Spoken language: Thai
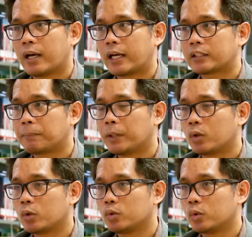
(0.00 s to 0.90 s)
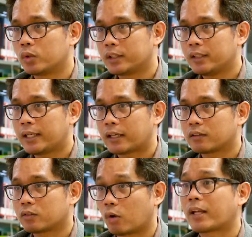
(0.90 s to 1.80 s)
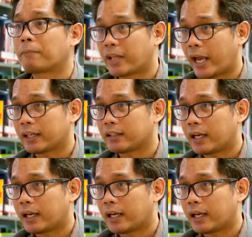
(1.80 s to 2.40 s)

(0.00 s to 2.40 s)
อาจจะมีคนดูอยู่ที่หลัก2 3แสน